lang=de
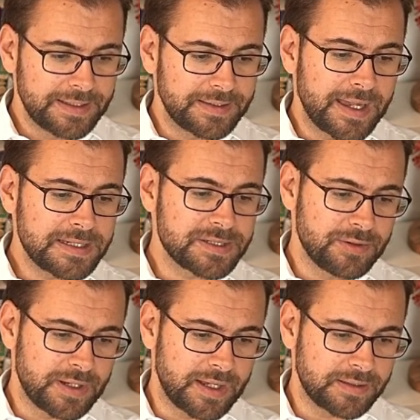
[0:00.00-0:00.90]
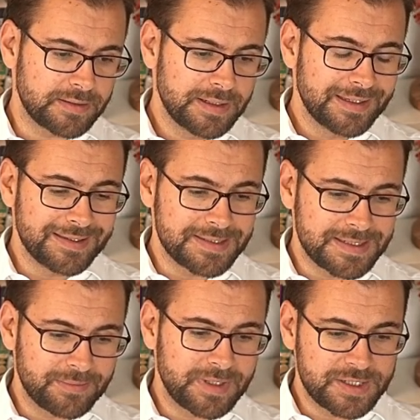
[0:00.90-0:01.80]
der drei Söhne hatte, die
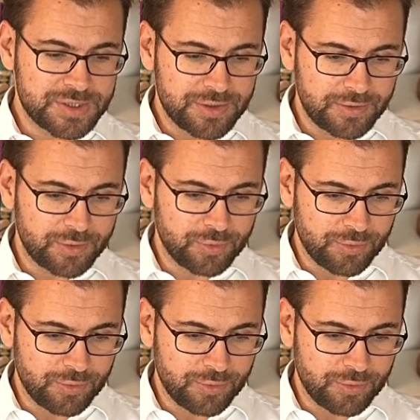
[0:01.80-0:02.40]
sämtlich schön,